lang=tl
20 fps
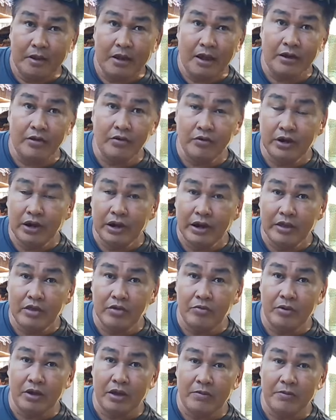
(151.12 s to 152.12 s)
maano nila
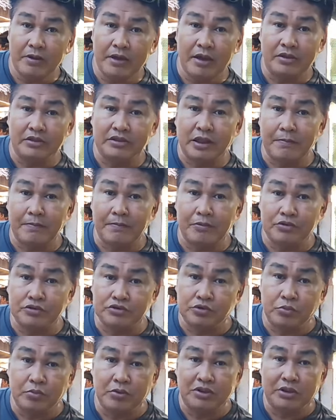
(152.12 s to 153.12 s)
yung mga kaibigan,
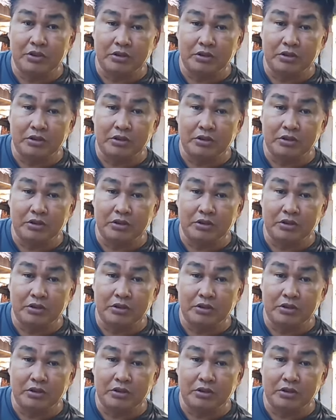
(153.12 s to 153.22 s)
tapos